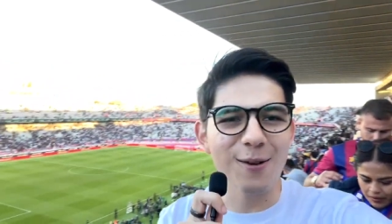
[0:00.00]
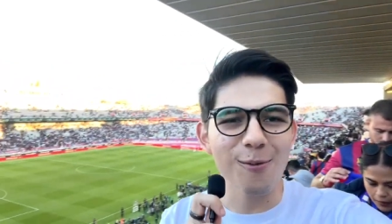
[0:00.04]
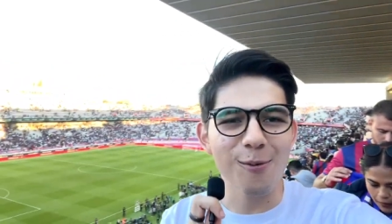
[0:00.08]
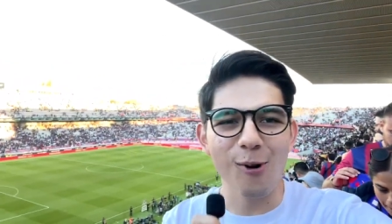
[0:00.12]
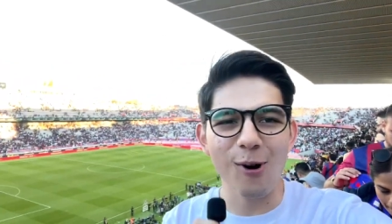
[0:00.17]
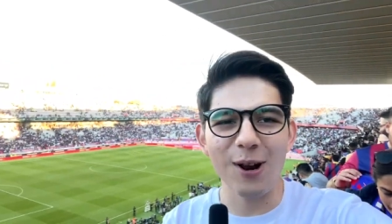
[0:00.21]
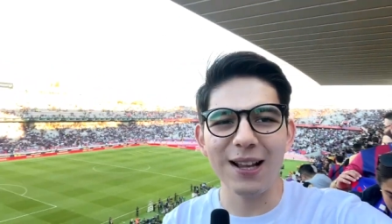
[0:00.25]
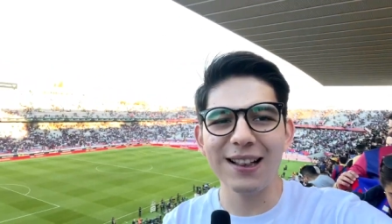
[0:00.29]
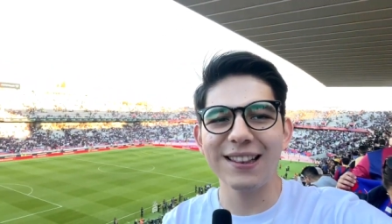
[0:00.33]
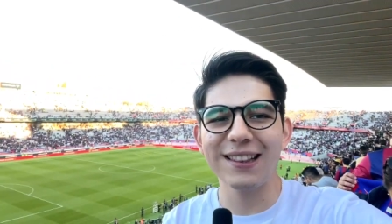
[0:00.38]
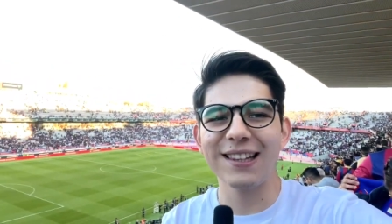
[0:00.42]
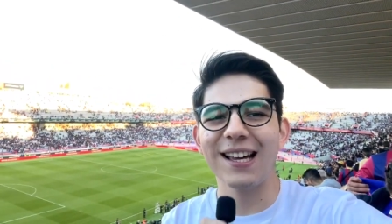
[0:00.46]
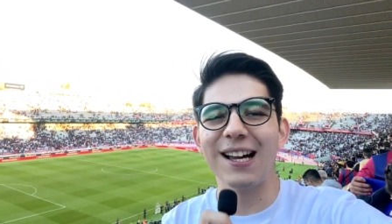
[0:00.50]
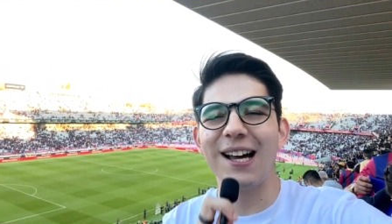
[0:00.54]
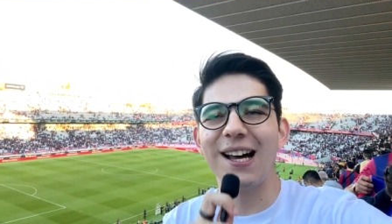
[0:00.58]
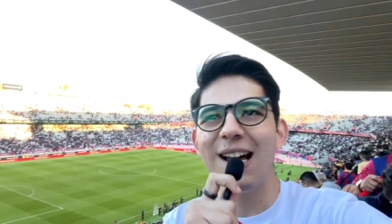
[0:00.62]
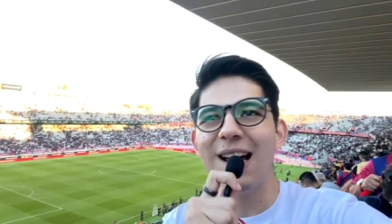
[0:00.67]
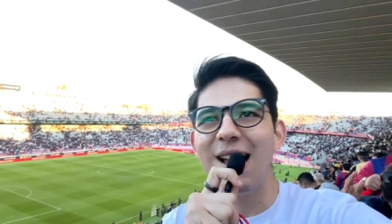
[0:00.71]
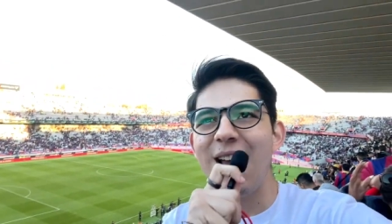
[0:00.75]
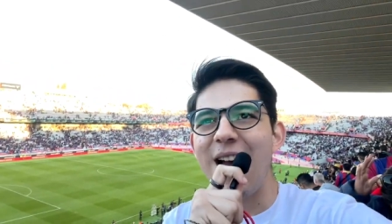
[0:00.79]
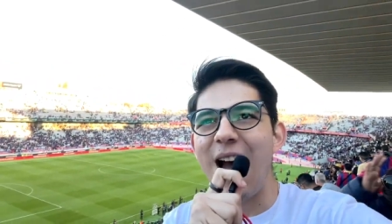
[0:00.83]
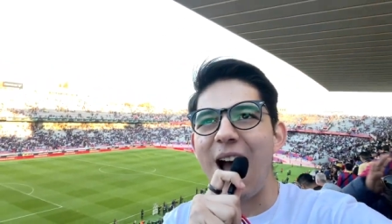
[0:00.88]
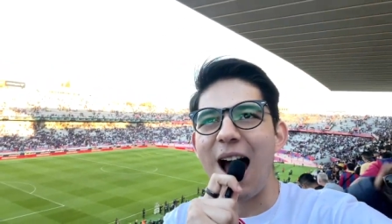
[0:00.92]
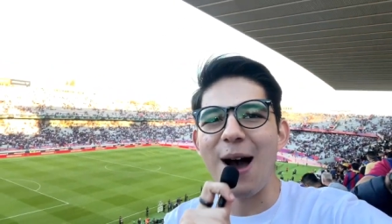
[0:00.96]
vuelta.
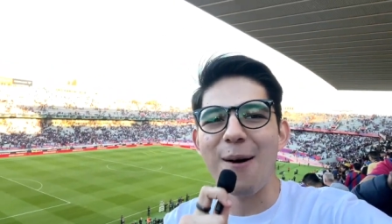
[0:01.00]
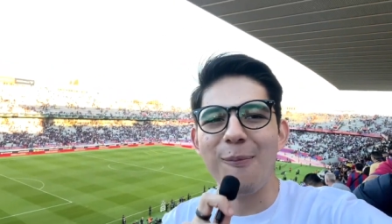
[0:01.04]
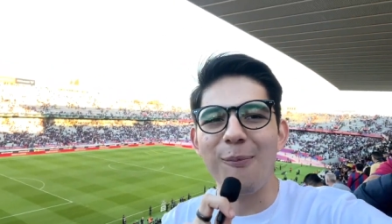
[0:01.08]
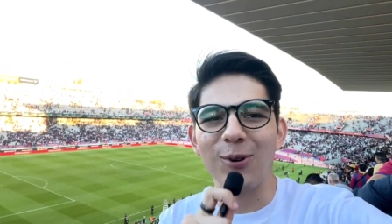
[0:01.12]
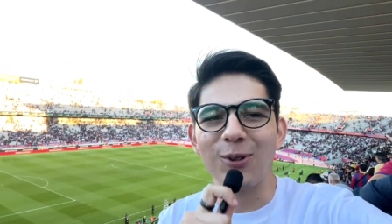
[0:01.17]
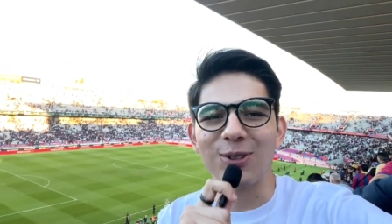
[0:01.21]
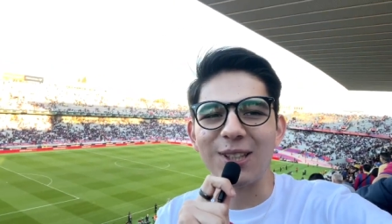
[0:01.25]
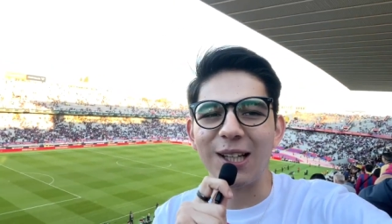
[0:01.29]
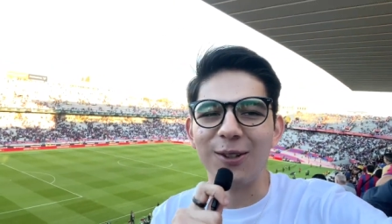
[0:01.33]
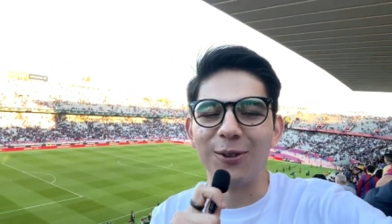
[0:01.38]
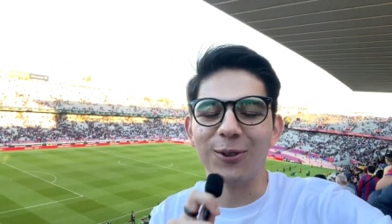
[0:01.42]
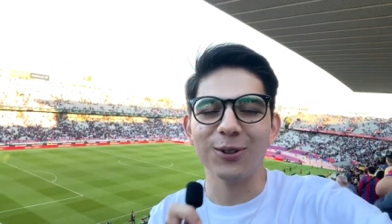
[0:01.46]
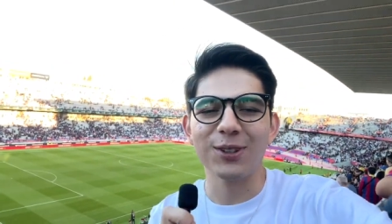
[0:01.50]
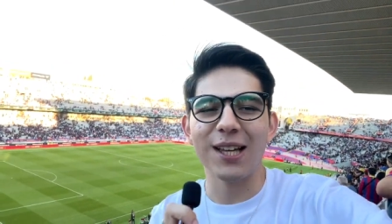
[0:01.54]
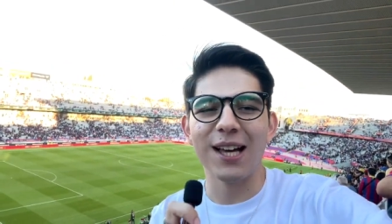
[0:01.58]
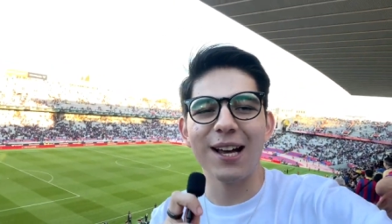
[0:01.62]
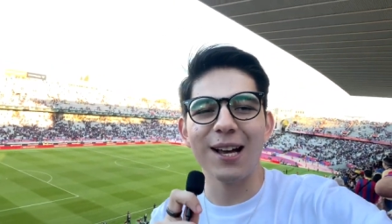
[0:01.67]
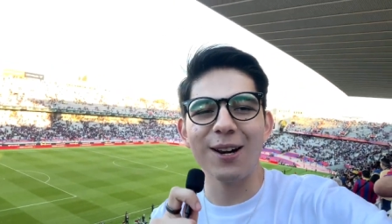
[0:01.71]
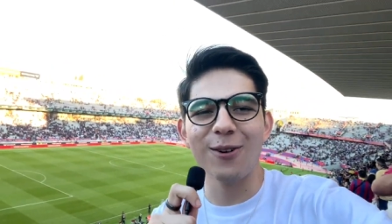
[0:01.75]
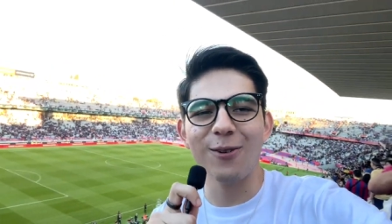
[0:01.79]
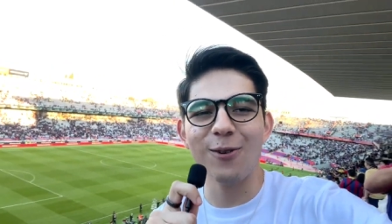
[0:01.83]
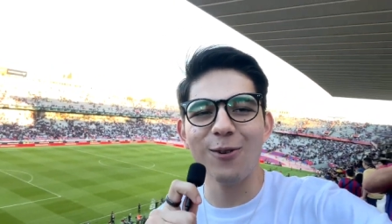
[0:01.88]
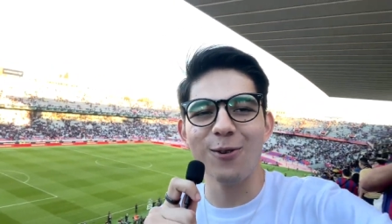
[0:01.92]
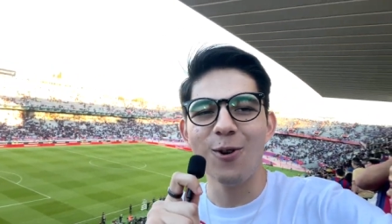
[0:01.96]
Ambos
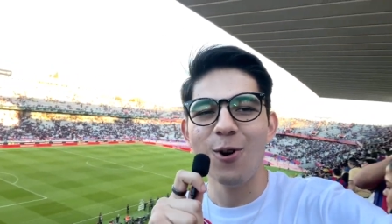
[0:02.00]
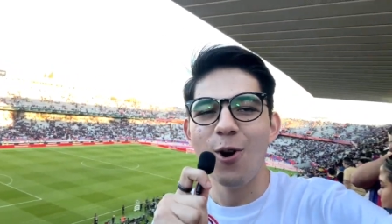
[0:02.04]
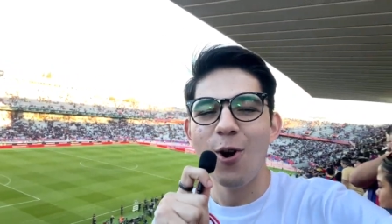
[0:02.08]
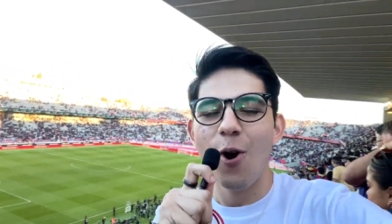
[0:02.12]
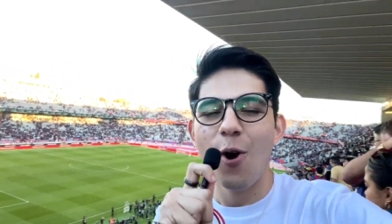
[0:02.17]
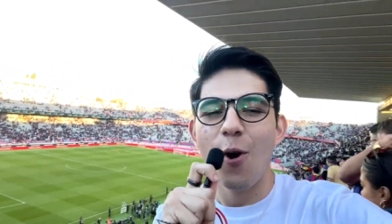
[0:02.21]
anotaron.